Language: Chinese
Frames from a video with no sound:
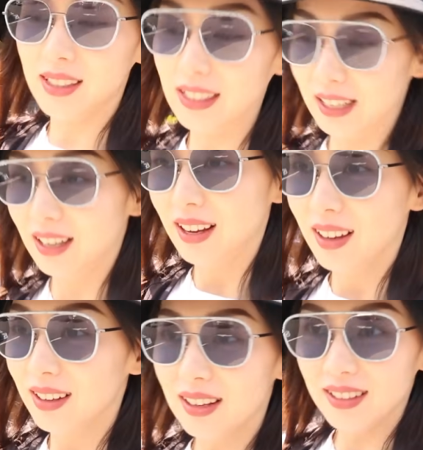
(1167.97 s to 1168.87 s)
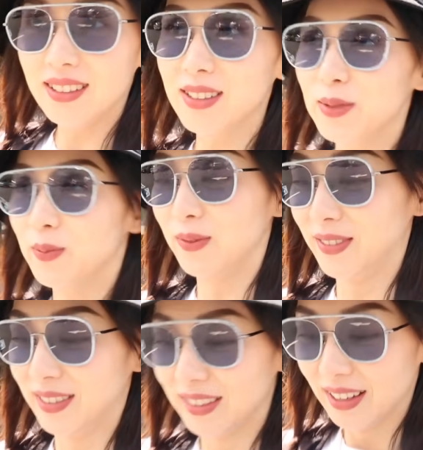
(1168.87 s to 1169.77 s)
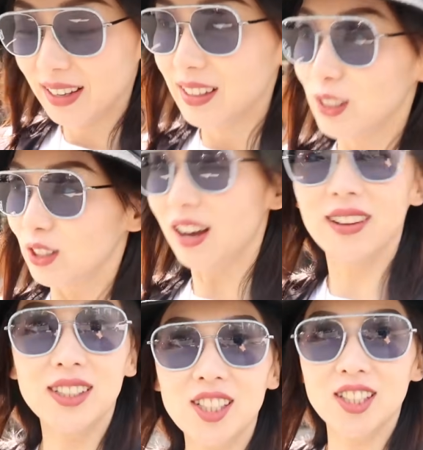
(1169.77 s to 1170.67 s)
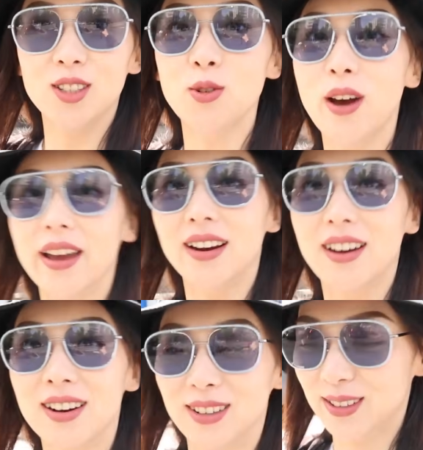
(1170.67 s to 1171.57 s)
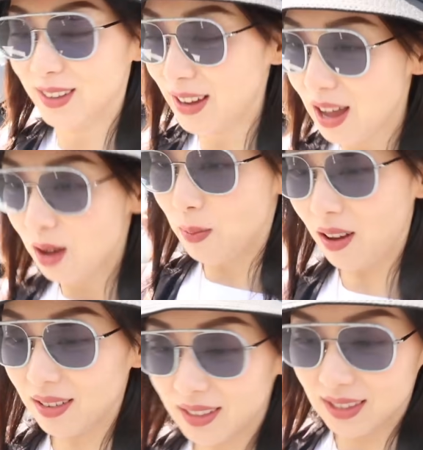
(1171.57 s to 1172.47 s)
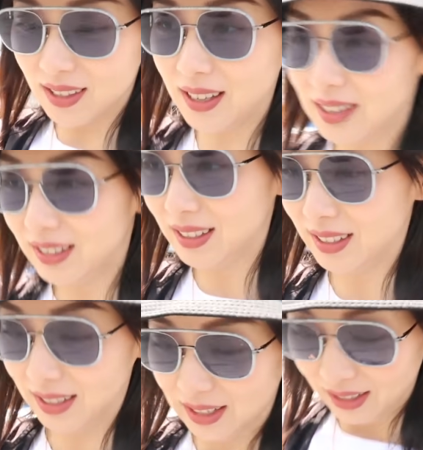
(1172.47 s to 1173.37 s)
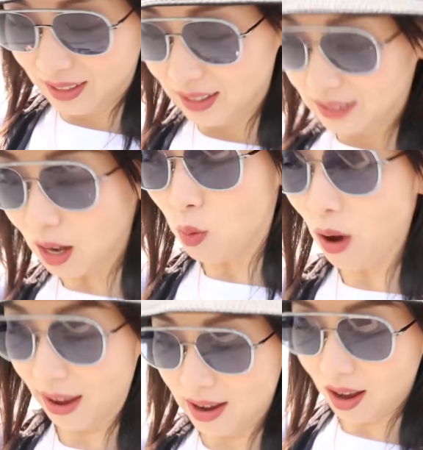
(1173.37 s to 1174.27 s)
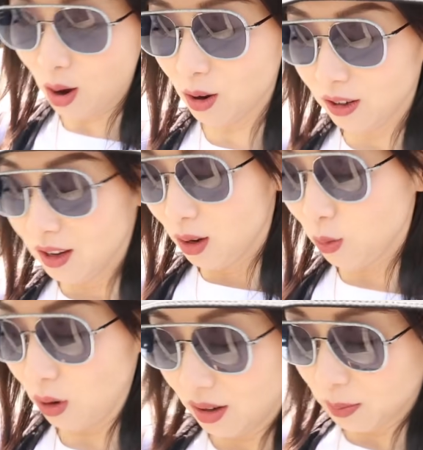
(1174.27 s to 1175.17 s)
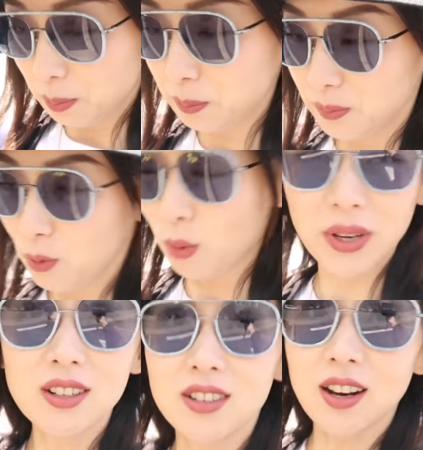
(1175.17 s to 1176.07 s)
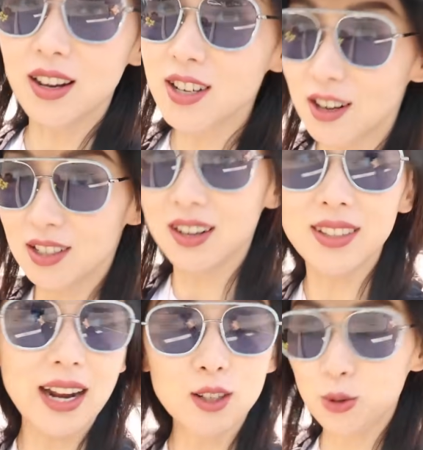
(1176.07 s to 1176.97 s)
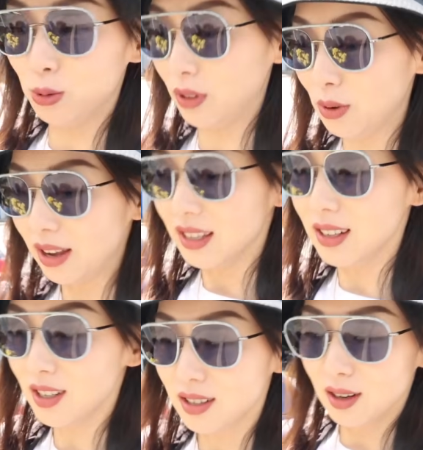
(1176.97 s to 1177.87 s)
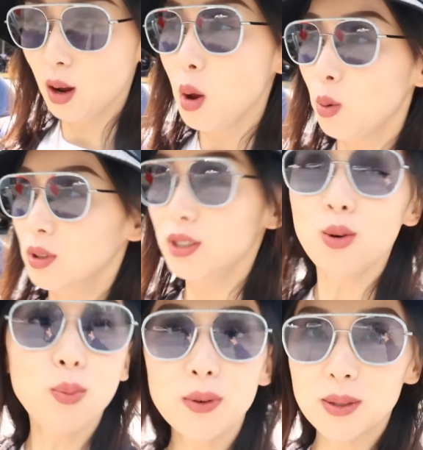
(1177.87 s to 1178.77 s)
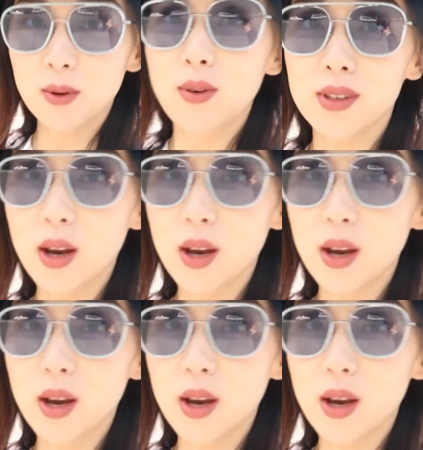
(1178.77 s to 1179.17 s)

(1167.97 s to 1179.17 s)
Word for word: 自己肯定觉得很奇怪，然后不好意思。但是我还好，我我平时很少这样拿着举的原因是我几乎不怎么